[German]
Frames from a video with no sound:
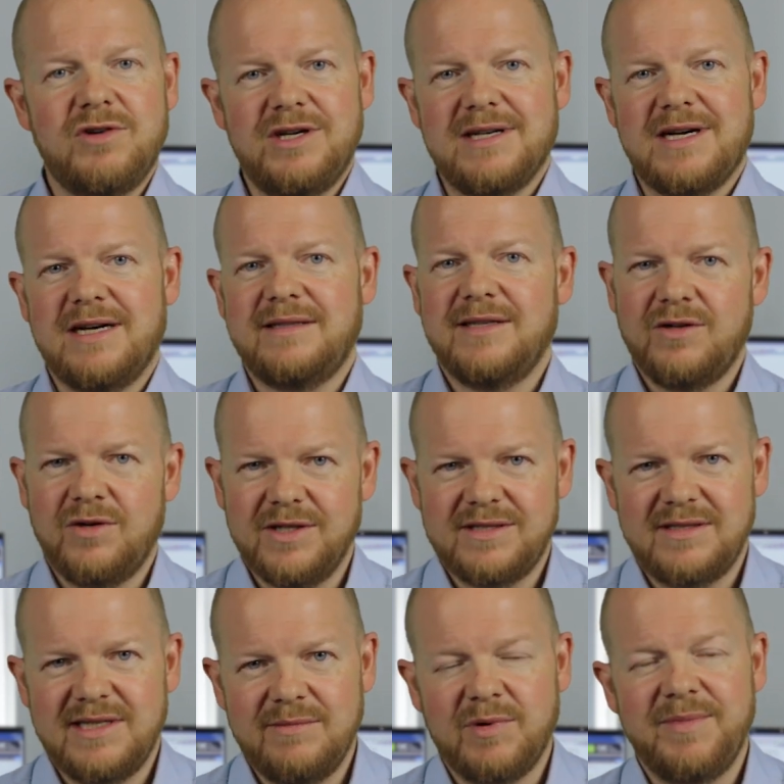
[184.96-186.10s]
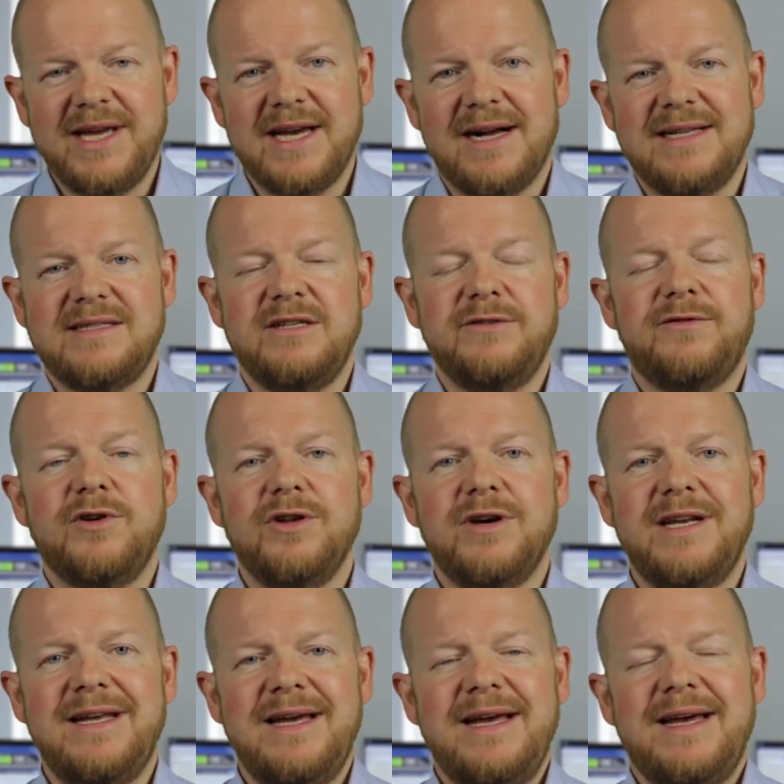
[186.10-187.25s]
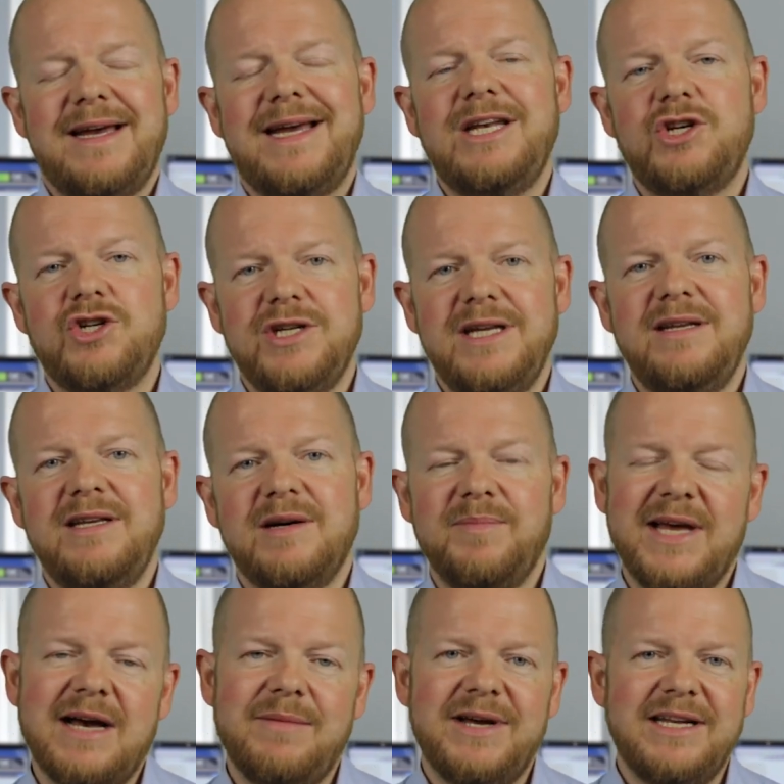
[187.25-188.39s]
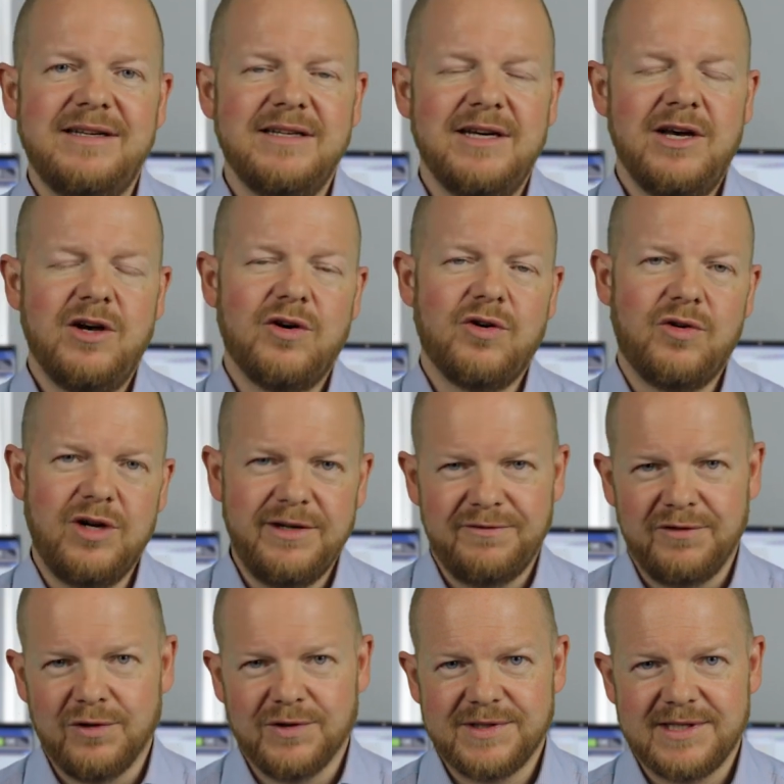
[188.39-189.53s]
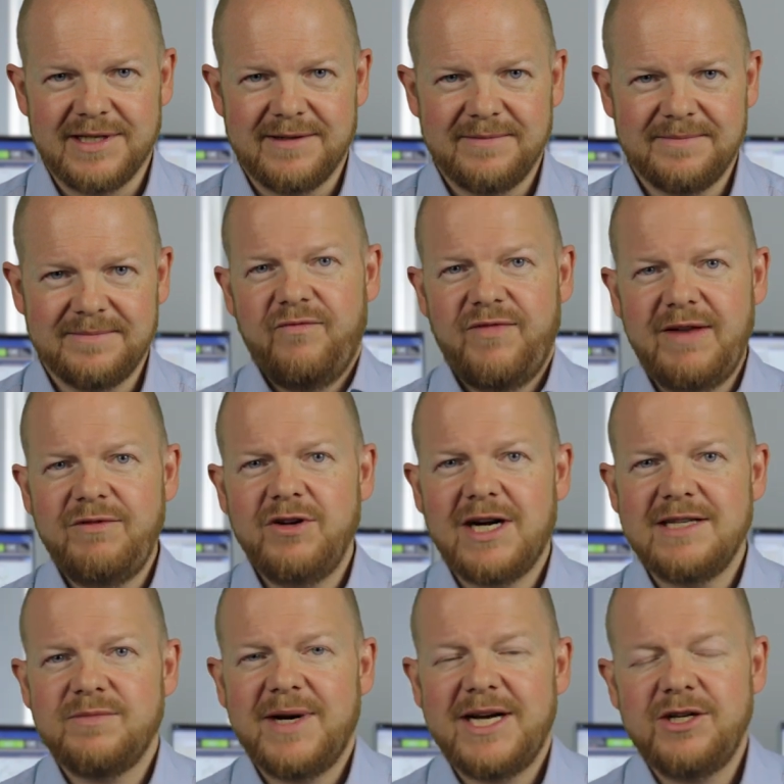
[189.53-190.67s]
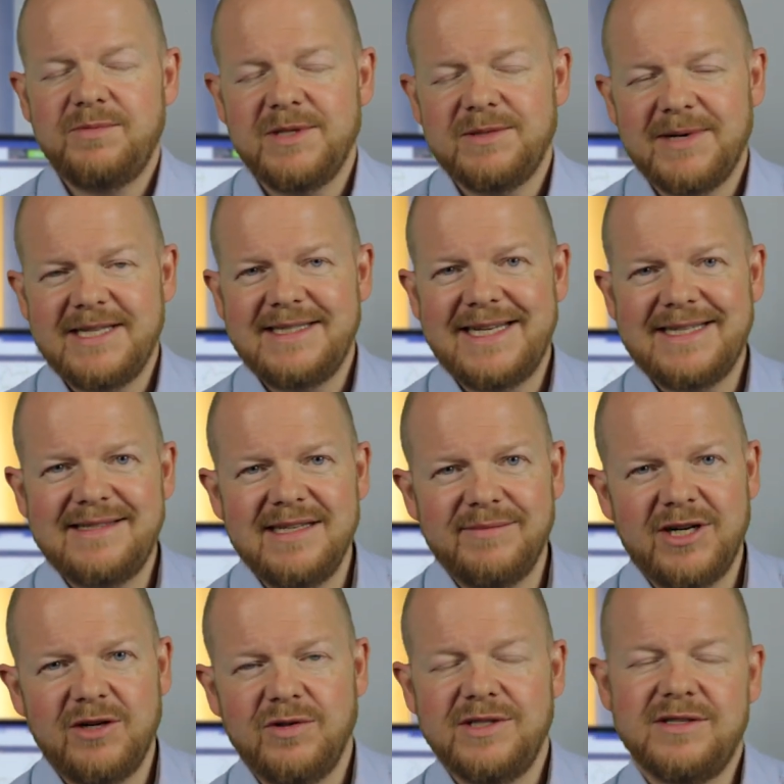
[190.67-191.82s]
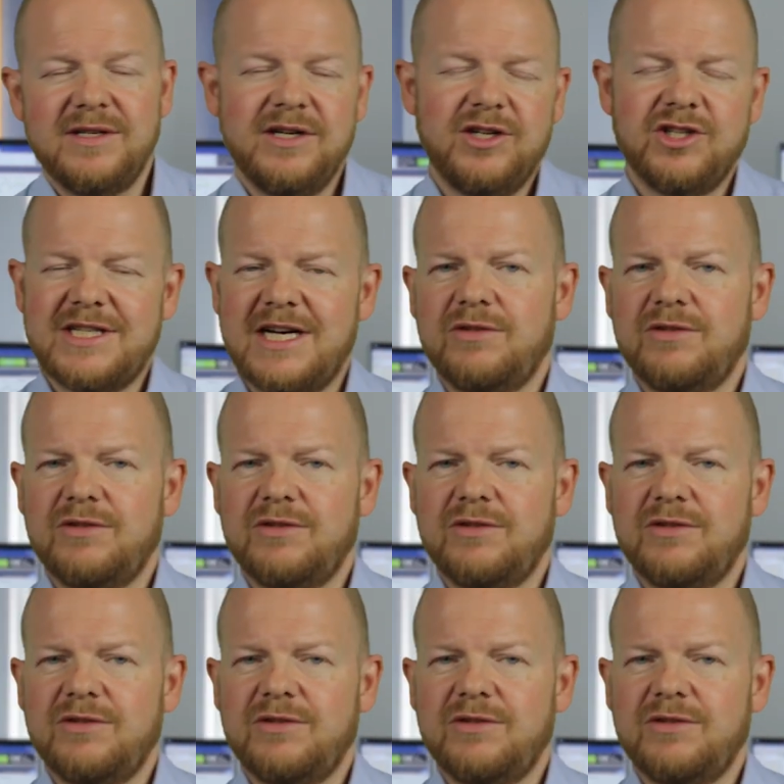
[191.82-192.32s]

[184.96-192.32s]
Kontrakte kosten immer mehr als die vorderen, entstehen hier permanent Rollverluste. Wenn wir also beispielsweise jetzt hier mal uns äh, das